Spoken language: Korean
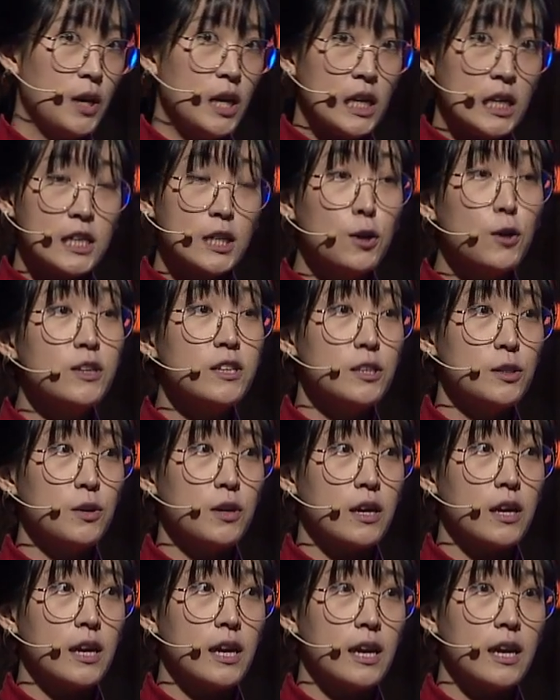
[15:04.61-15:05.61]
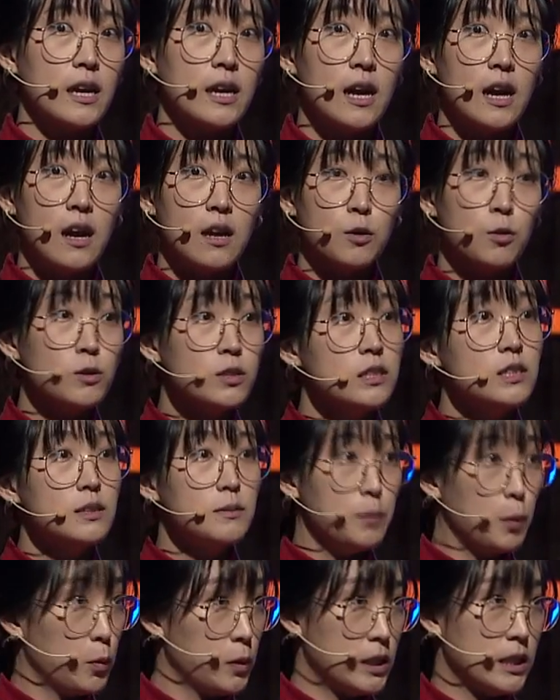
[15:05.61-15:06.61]
그거는 되게 교실을
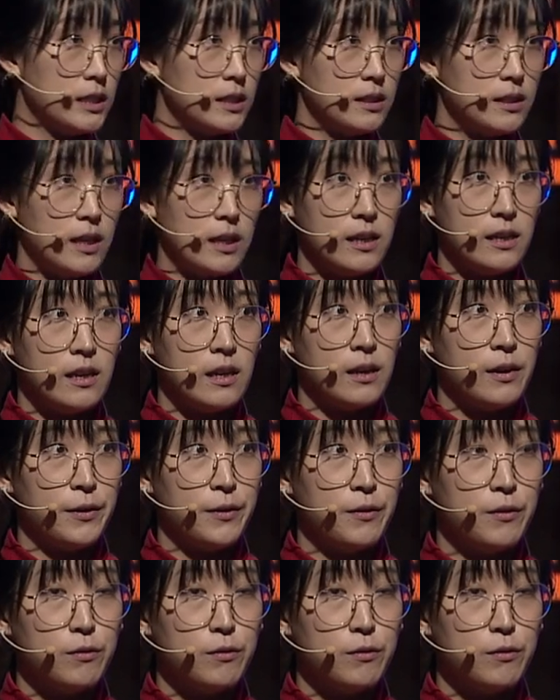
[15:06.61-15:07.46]
모르는 얘기예요.